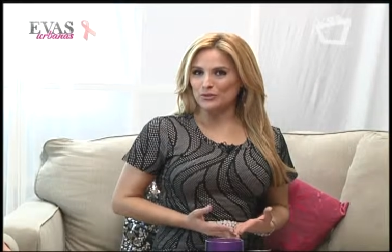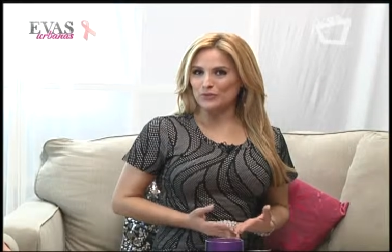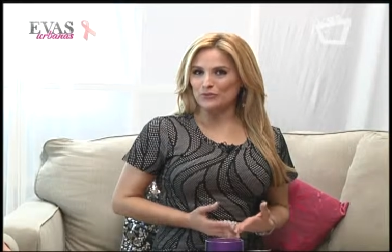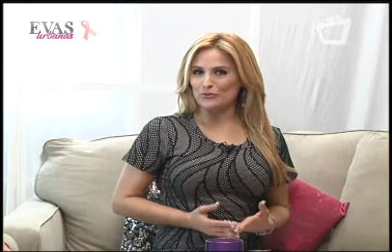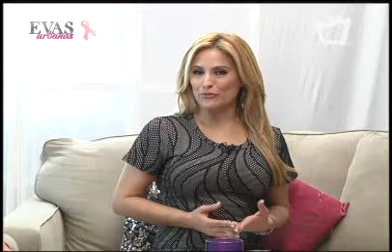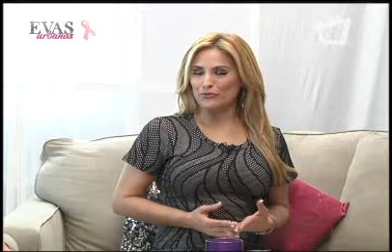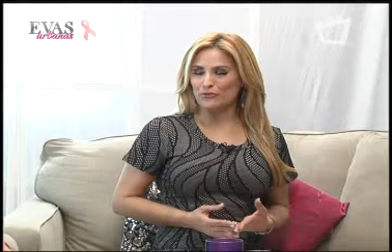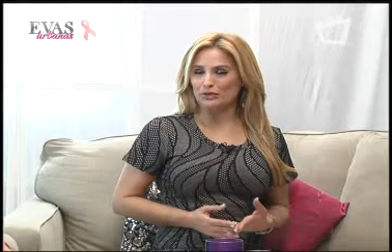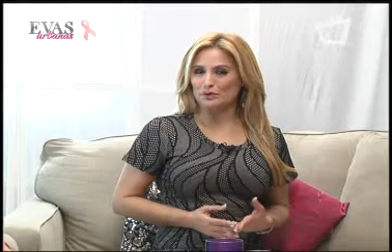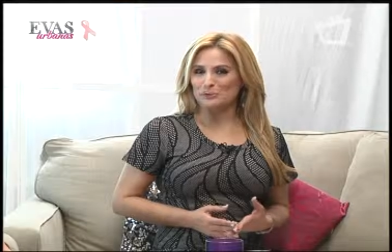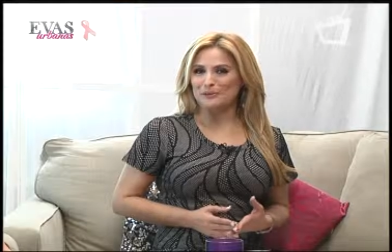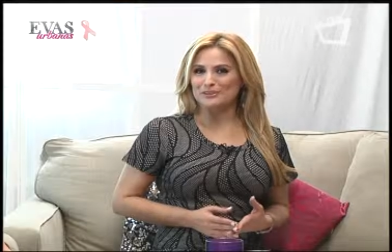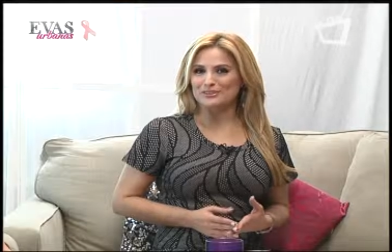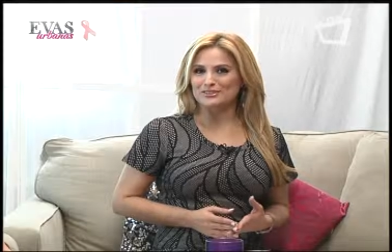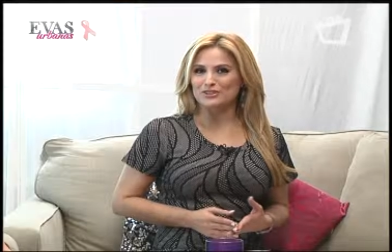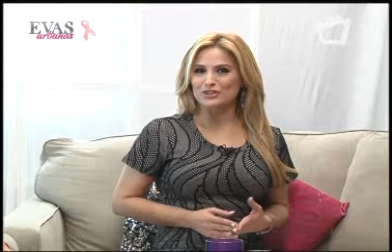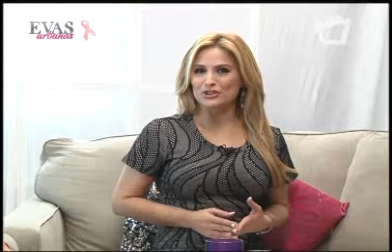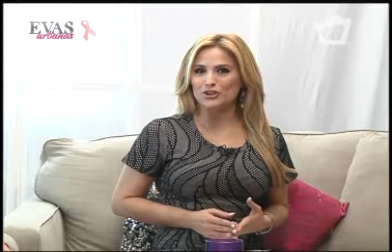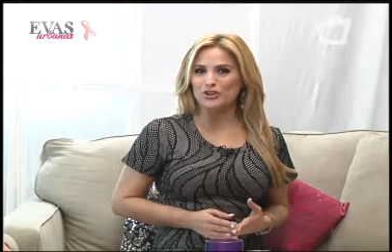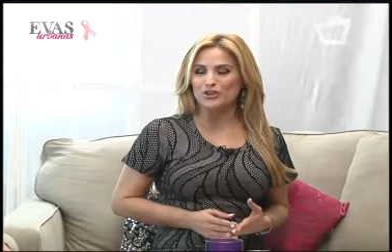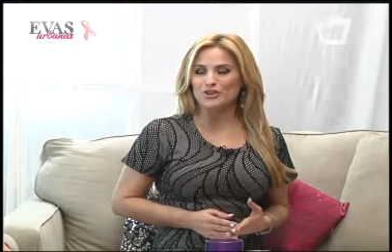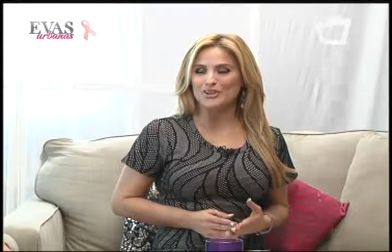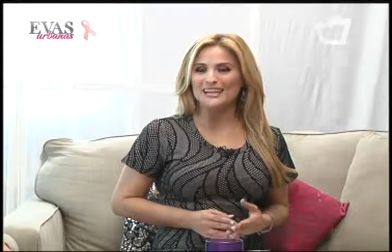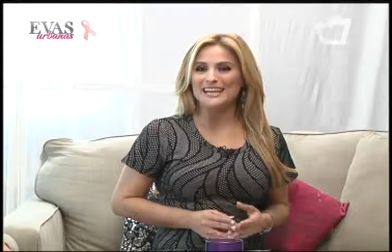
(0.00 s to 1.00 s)

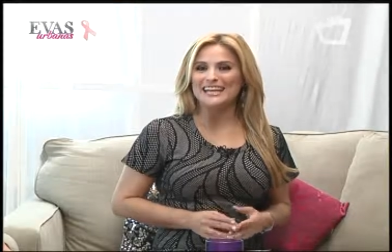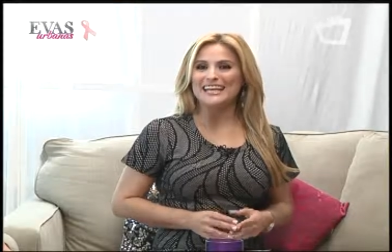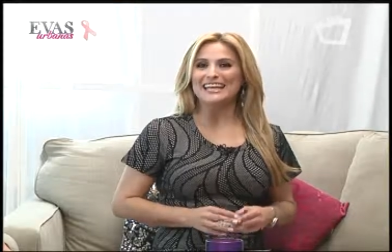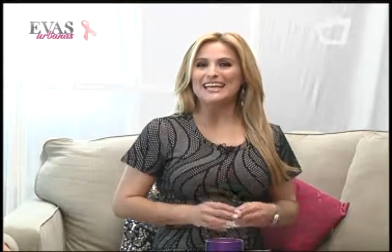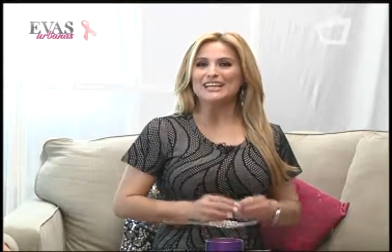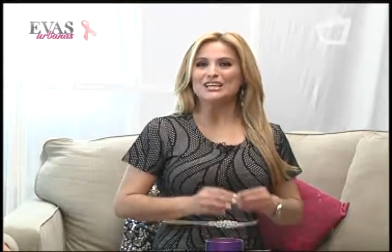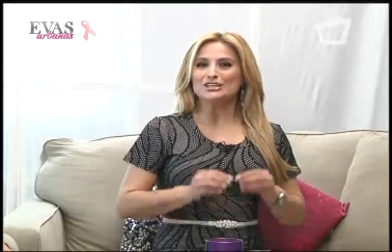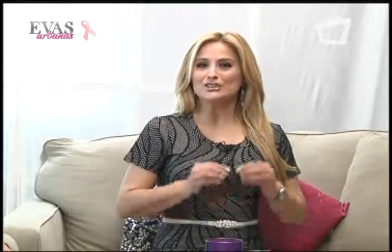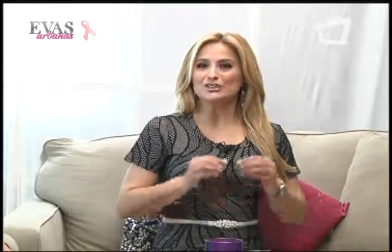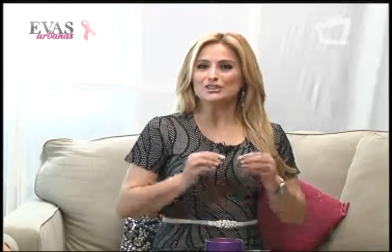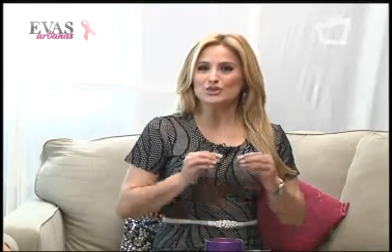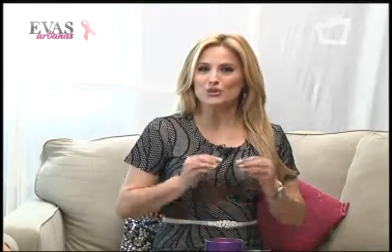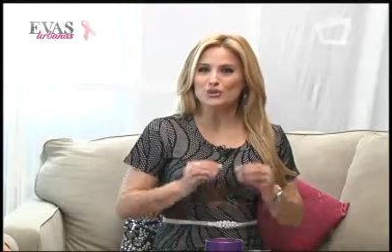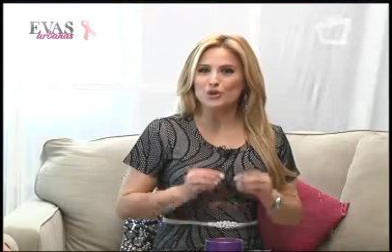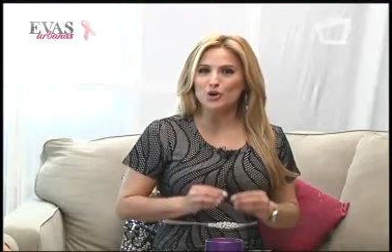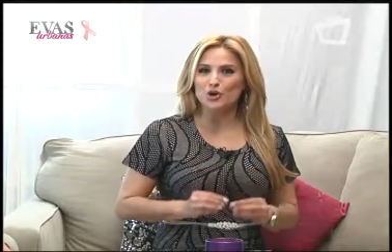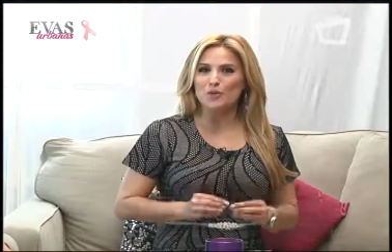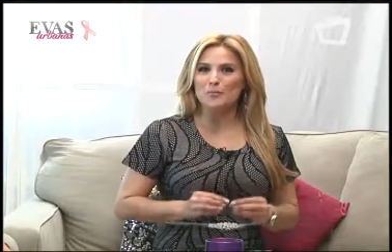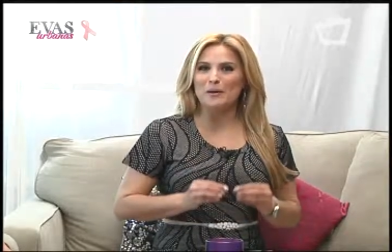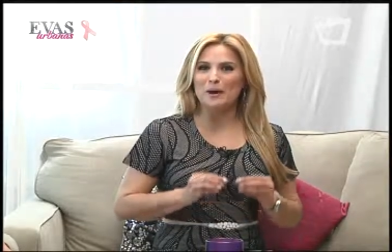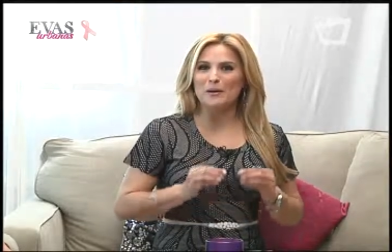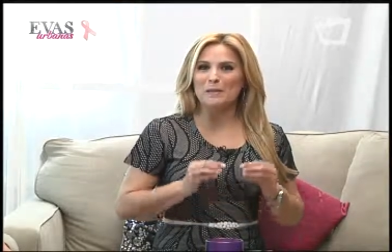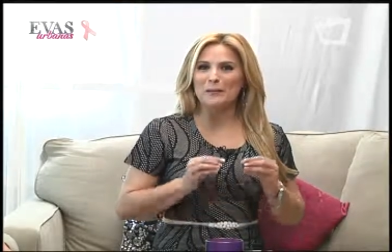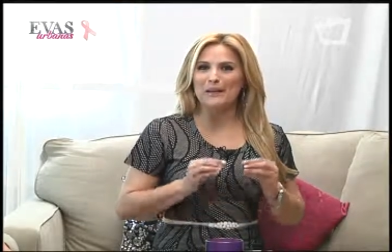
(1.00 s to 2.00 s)
información
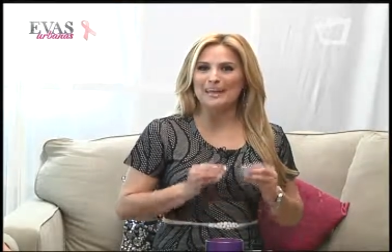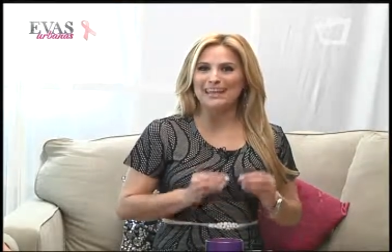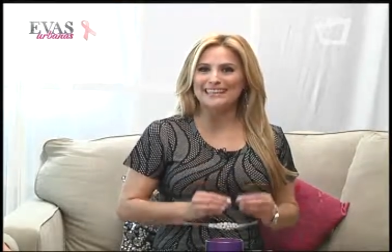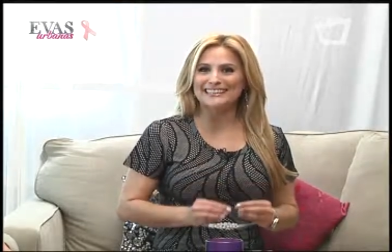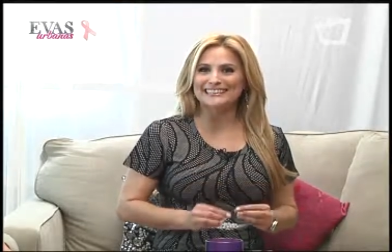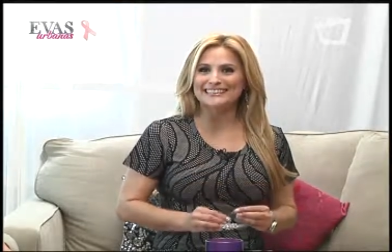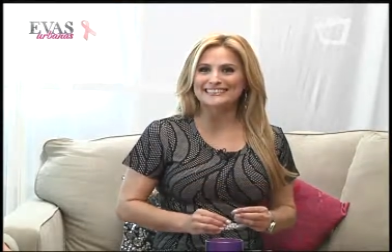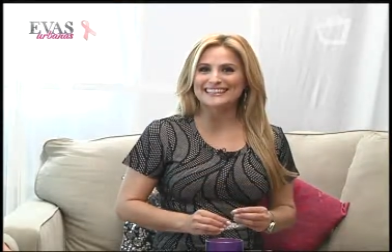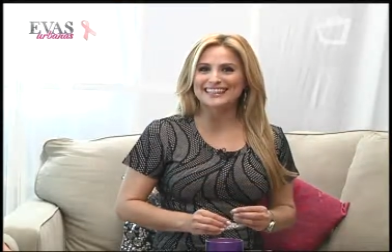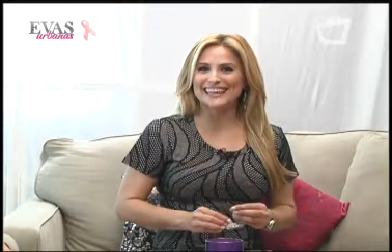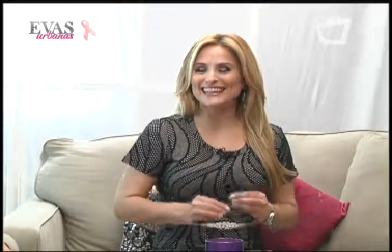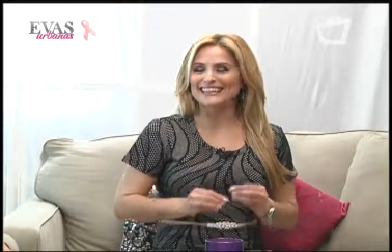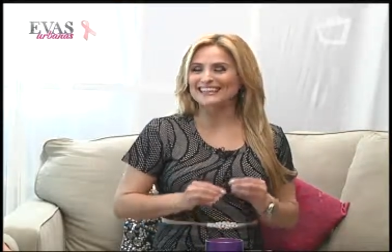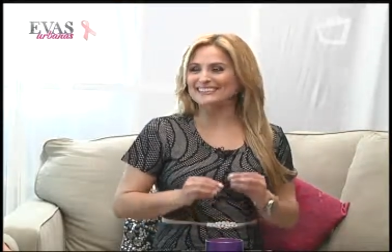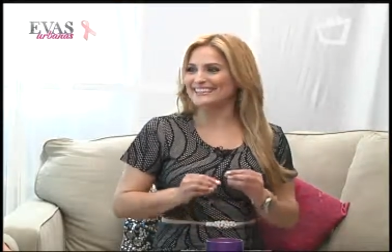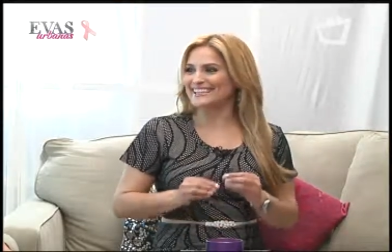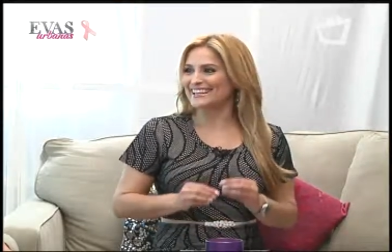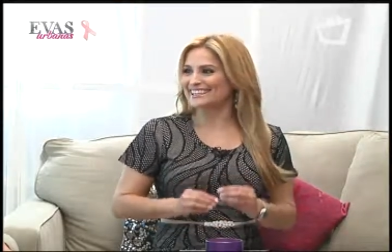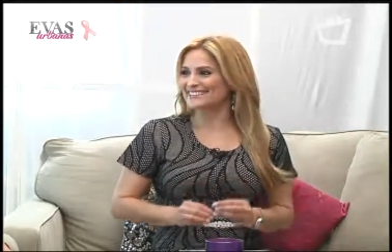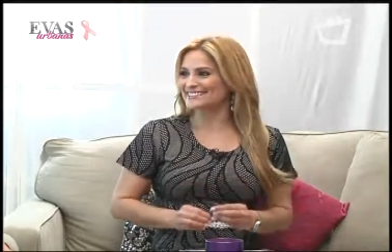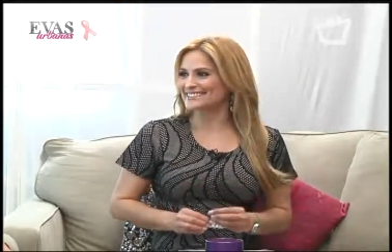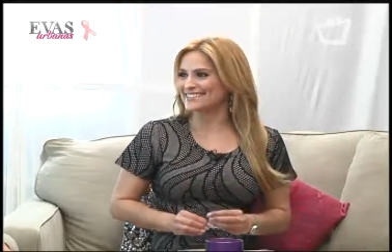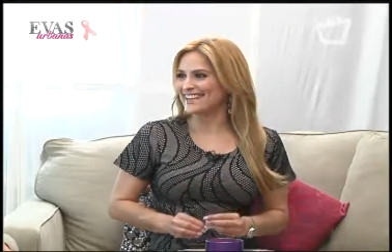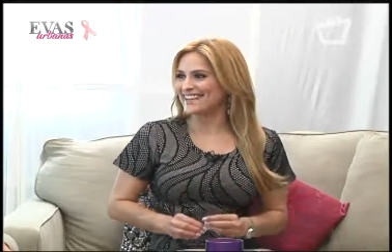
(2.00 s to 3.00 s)
sumamente
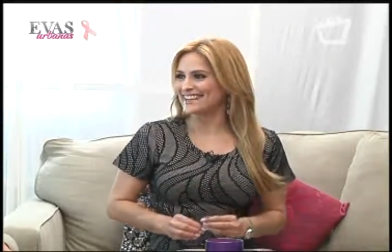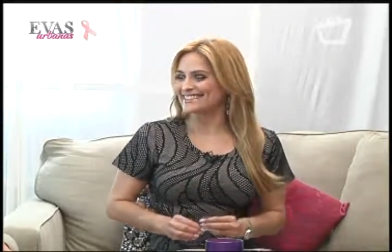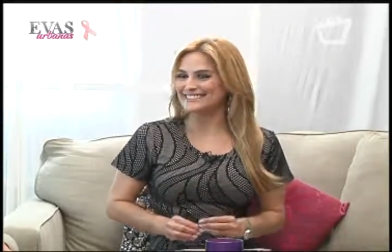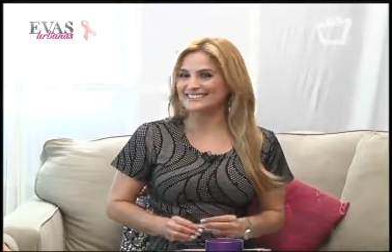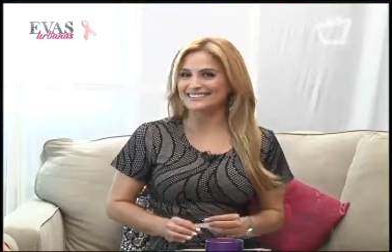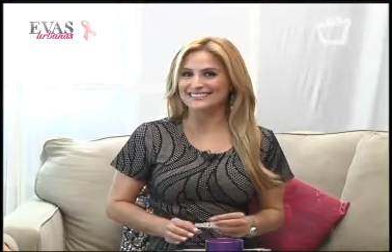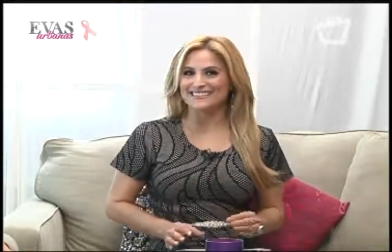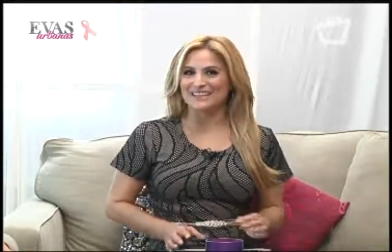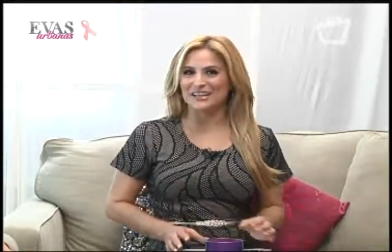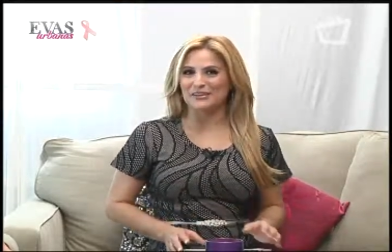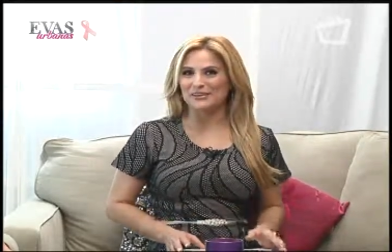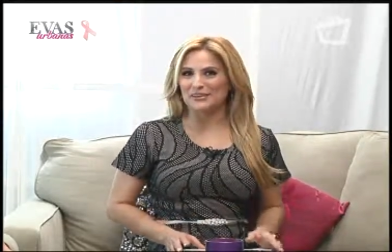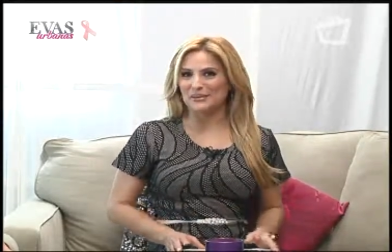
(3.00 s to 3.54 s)
interesante.